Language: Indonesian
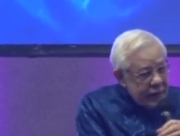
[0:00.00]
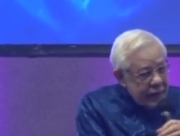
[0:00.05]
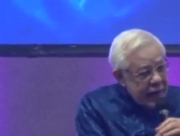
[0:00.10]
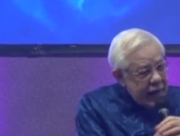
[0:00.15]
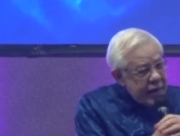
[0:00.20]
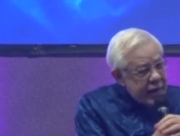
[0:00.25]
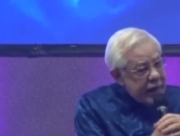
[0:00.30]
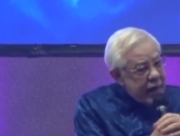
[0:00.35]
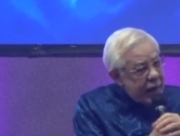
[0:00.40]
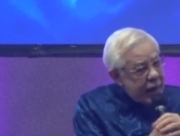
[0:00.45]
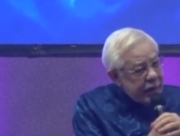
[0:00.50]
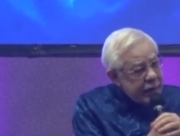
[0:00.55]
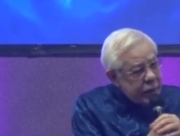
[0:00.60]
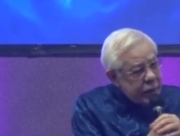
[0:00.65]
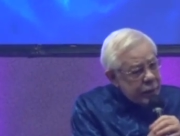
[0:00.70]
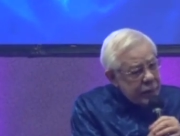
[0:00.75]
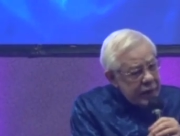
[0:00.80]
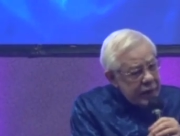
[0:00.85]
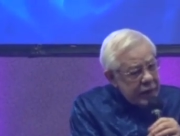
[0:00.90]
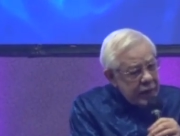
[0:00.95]
nian nian
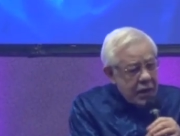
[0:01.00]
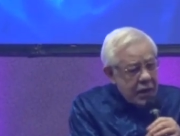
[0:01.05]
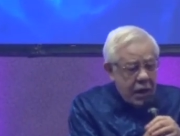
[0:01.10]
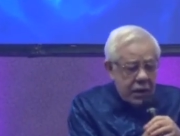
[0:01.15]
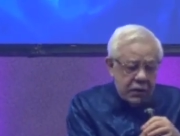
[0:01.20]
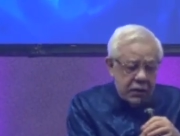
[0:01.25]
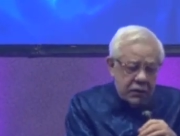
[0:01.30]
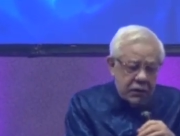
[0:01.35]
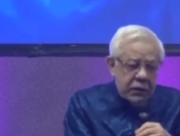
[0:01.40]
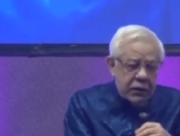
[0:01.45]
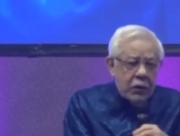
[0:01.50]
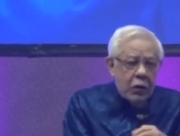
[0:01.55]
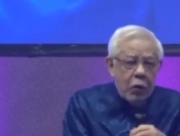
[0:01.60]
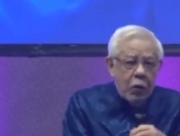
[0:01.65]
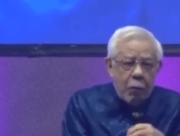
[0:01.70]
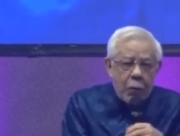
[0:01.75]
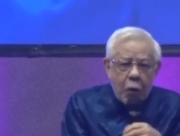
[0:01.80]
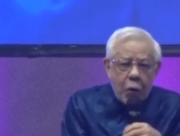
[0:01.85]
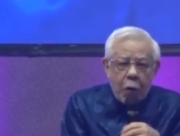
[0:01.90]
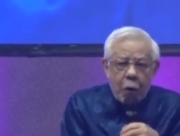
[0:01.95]
yu yi, gak ngerti
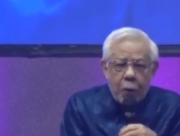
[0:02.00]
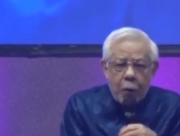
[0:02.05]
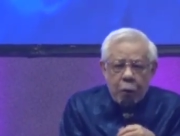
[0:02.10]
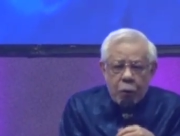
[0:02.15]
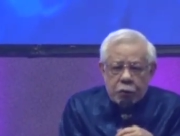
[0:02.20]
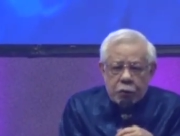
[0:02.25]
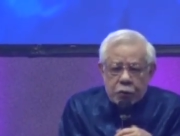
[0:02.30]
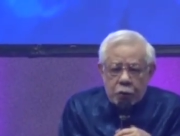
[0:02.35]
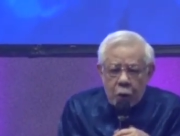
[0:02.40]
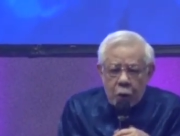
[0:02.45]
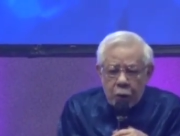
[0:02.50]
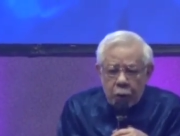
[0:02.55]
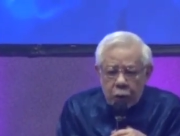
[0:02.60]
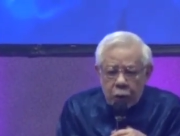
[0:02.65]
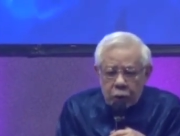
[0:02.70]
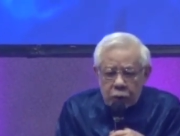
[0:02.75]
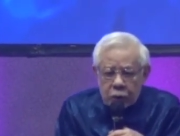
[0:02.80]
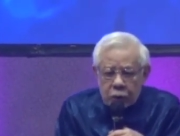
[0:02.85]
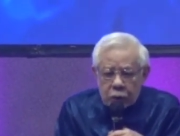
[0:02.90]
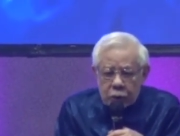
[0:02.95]
omong, oh, apa sih apa
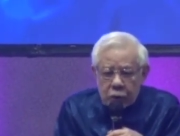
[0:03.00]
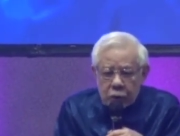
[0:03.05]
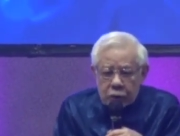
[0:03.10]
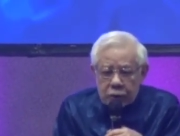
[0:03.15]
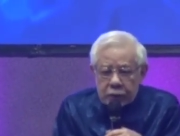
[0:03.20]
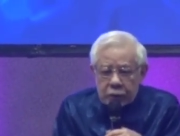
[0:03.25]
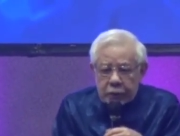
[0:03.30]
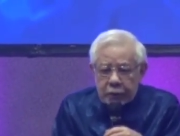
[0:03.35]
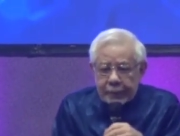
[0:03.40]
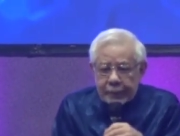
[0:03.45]
ngomong.